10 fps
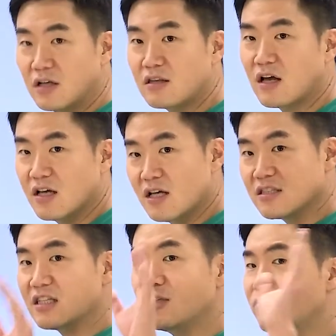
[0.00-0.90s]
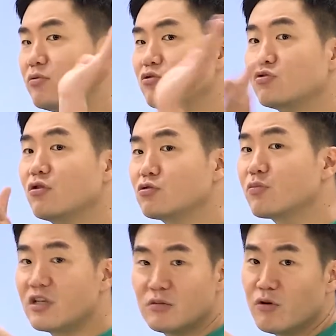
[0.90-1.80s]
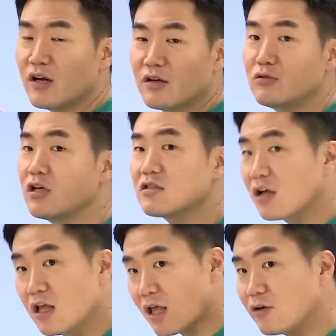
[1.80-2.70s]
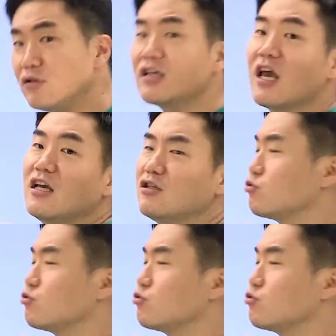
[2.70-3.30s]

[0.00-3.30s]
있다. 사치품을 줄이고 좀 기부해라 이런 얘기잖아. 당연히 개인이